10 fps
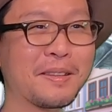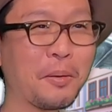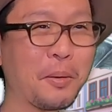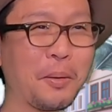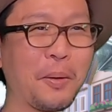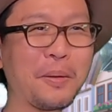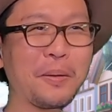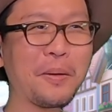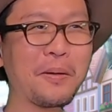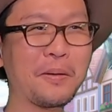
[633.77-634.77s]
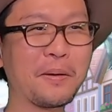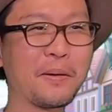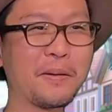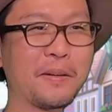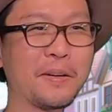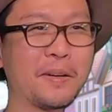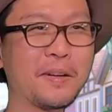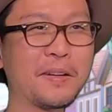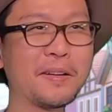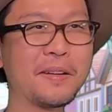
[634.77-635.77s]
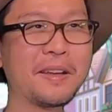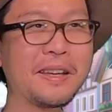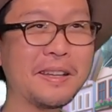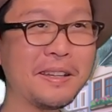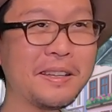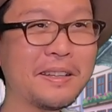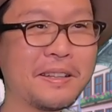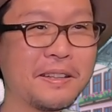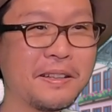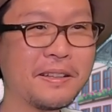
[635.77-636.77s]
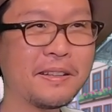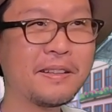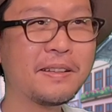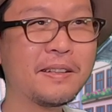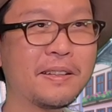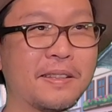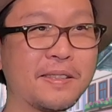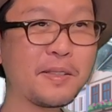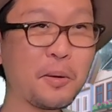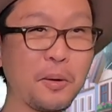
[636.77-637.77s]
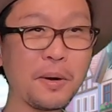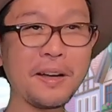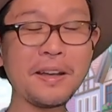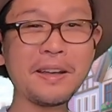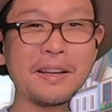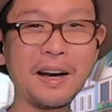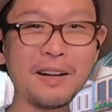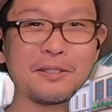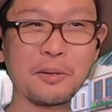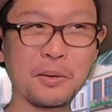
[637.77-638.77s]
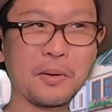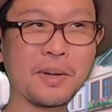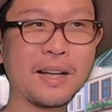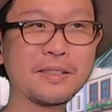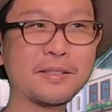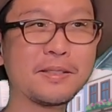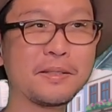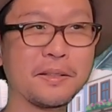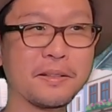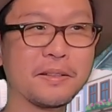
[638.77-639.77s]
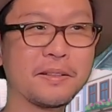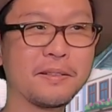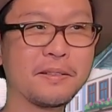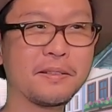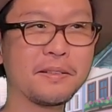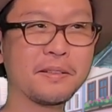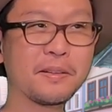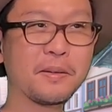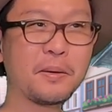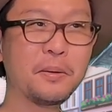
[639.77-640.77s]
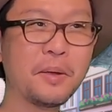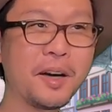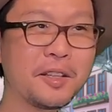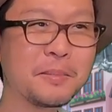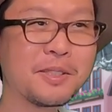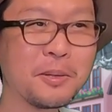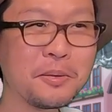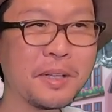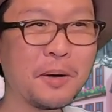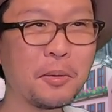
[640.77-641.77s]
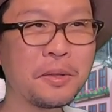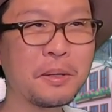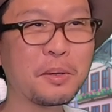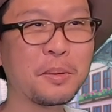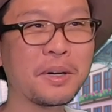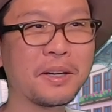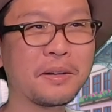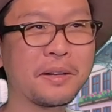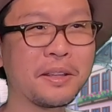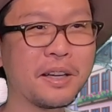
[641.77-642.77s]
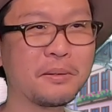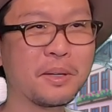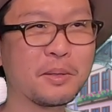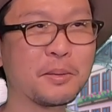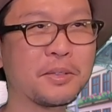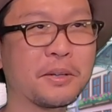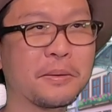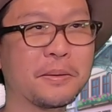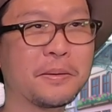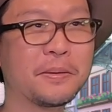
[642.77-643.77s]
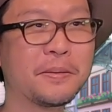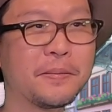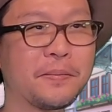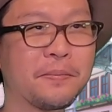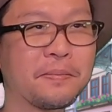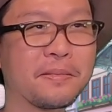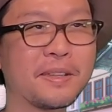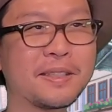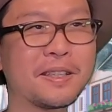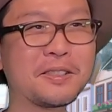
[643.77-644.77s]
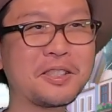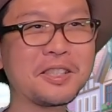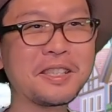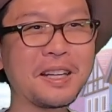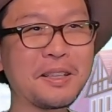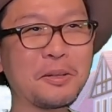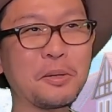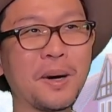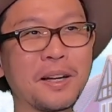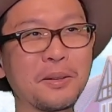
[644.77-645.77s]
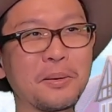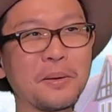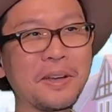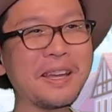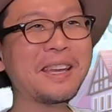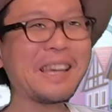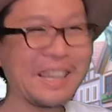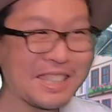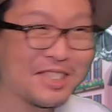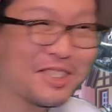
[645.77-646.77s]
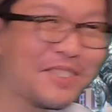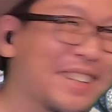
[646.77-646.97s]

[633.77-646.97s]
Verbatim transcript: おいおいおいおいえー、そこら辺あるのがっつり。このアニメそんな女の子ばっかだからないのかと思ったけど、セクシーカットはあると。えー、ちょっと